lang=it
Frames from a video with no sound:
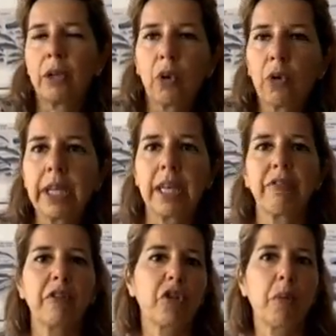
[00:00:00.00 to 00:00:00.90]
a noi
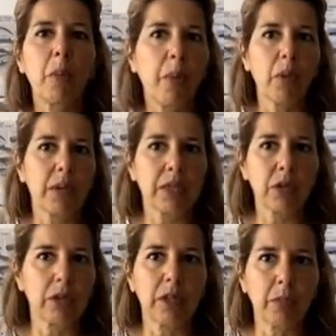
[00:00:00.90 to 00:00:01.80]
che facciamo un po'
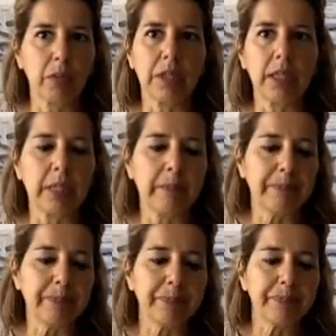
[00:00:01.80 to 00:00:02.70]
questo tipo di,